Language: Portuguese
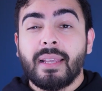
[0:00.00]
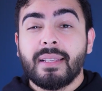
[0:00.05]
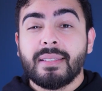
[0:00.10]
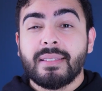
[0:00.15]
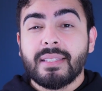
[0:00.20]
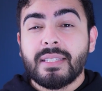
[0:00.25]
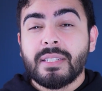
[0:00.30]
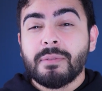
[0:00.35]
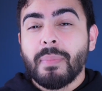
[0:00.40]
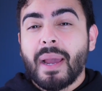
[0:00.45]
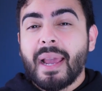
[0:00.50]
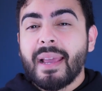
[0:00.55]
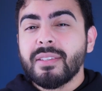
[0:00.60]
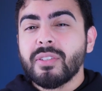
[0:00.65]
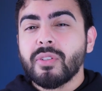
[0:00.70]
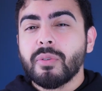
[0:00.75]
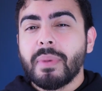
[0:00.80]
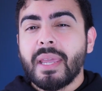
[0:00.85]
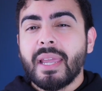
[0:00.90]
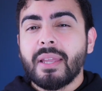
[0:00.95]
Existe mais
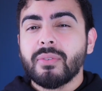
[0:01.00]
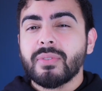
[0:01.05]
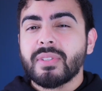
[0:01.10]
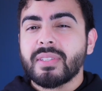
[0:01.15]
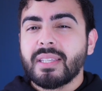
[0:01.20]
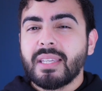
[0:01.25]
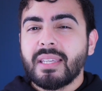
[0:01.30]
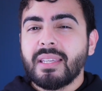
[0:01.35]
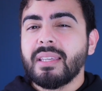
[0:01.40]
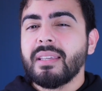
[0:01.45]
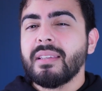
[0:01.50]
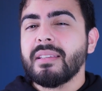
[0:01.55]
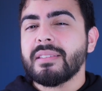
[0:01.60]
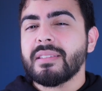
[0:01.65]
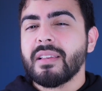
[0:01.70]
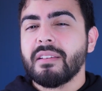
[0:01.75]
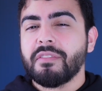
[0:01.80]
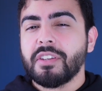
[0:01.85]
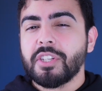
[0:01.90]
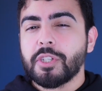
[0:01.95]
ou menos
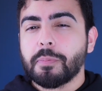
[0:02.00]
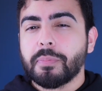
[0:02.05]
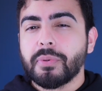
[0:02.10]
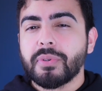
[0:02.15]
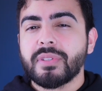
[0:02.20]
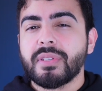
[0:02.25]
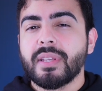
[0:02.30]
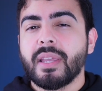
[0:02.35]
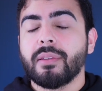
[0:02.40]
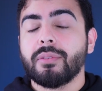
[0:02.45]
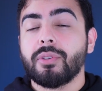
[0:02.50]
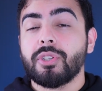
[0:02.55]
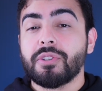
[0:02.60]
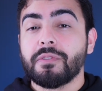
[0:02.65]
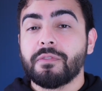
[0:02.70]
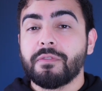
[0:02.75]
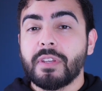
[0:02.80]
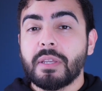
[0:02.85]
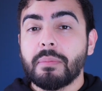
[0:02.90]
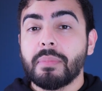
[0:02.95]
15 a 20% de
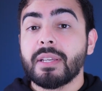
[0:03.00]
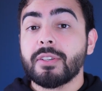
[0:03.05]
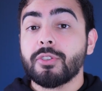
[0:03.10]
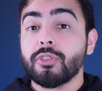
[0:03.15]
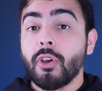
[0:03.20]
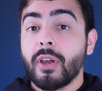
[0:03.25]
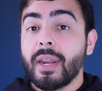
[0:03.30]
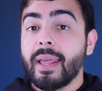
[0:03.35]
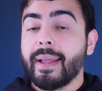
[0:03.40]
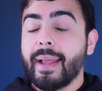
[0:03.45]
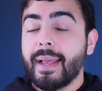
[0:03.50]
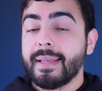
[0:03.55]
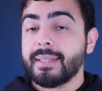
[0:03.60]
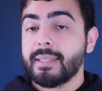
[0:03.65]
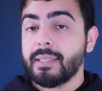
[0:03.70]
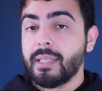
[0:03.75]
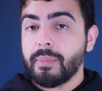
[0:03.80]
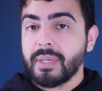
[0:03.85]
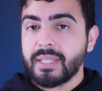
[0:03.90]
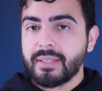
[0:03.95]
fibra só na
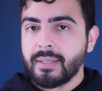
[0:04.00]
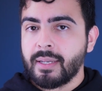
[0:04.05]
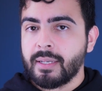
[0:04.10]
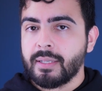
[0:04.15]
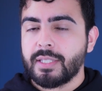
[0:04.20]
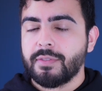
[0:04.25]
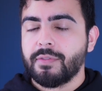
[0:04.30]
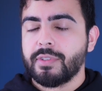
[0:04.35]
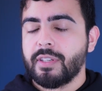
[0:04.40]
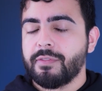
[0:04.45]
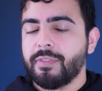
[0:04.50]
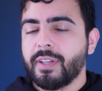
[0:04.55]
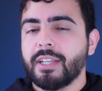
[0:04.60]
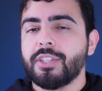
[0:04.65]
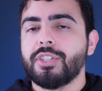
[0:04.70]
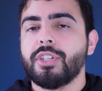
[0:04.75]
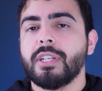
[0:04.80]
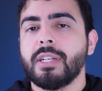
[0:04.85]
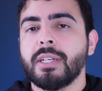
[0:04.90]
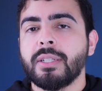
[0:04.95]
casca da maçã. Se você ficar
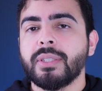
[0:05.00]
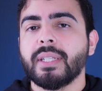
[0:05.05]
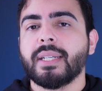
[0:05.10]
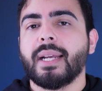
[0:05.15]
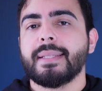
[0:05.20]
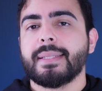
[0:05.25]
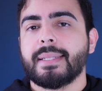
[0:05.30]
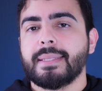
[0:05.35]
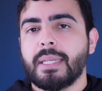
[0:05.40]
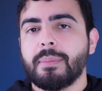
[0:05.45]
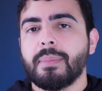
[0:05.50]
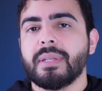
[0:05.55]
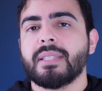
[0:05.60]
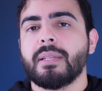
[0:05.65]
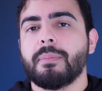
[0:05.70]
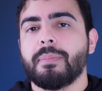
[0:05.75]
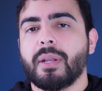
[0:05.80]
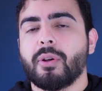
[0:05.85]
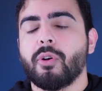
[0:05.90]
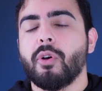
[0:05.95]
tirando a casca da maçã para